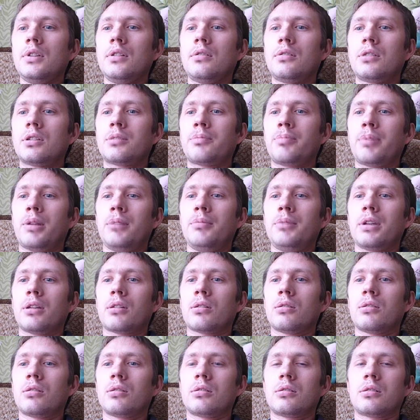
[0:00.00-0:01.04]
Вот, к
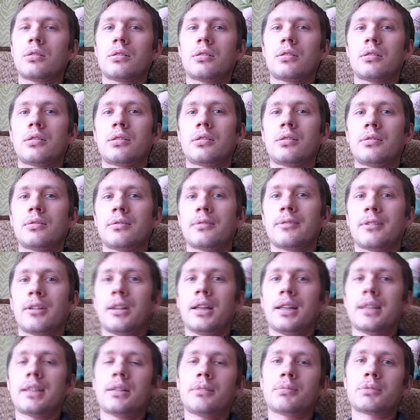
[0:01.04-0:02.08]
примеру,
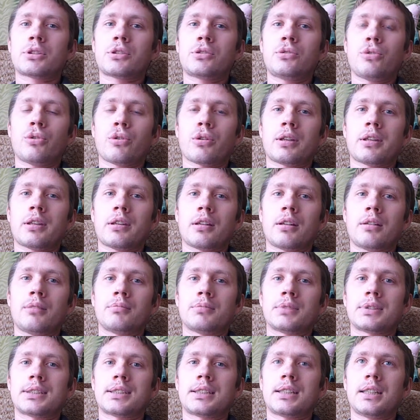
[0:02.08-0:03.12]
рядом с
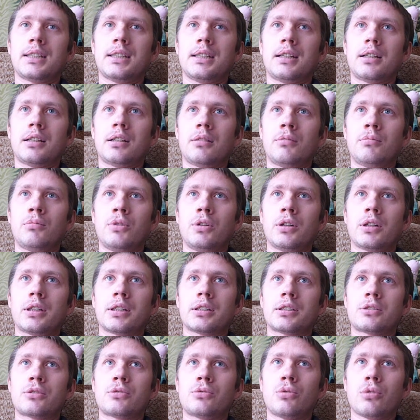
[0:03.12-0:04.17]
Керхером стояла
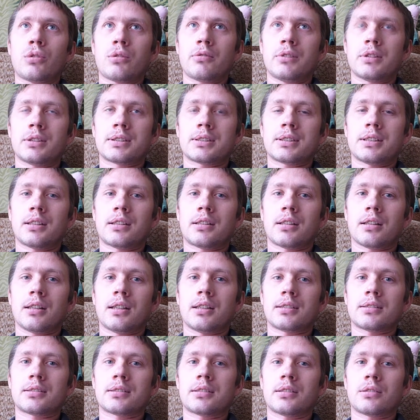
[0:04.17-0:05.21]
мойка Стервинс как
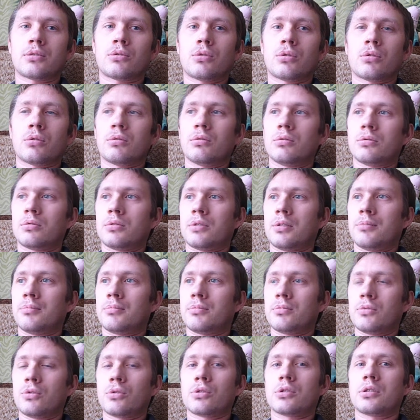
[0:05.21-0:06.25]
раз, которую
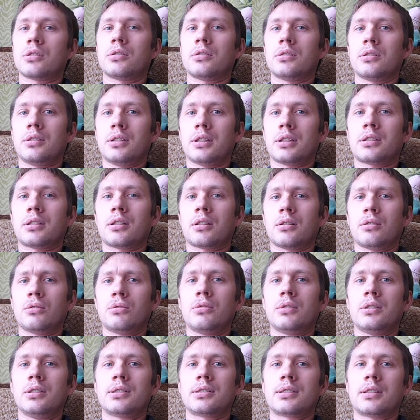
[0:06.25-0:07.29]
там тоже некоторые
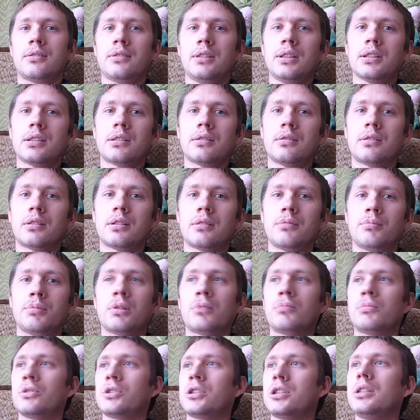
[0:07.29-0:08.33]
люди советовали.
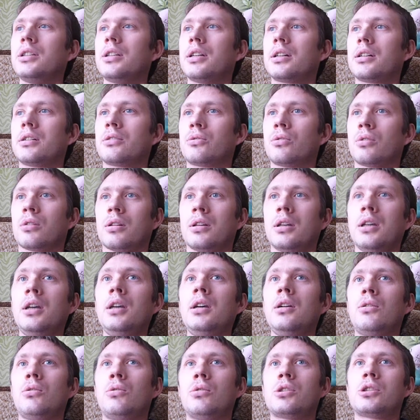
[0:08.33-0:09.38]
Был мужчина, который
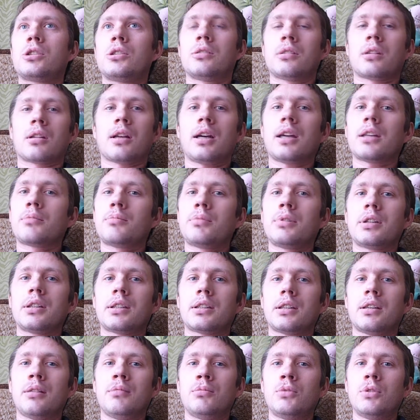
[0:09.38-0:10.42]
очень рад был
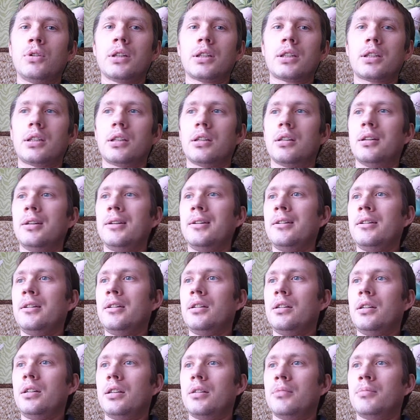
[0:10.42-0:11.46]
этой мойке
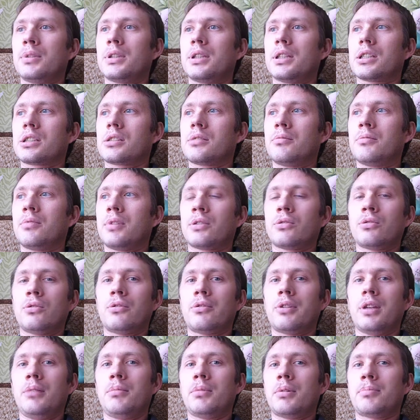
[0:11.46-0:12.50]
и мы даже в одно
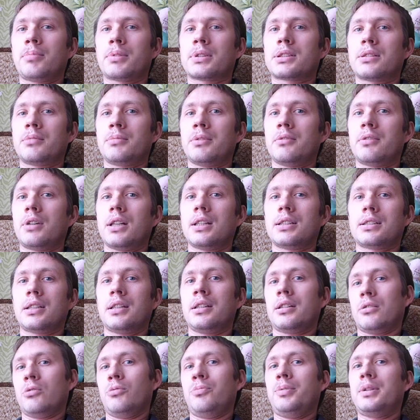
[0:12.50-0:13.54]
время посомневались, а
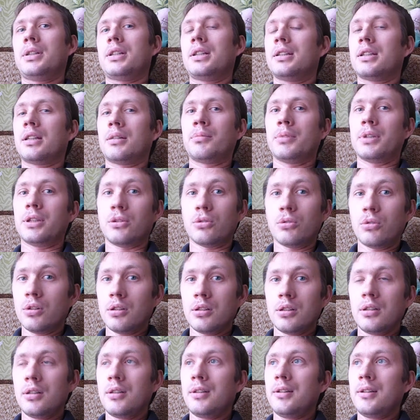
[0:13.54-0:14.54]
не купить ли нам ее.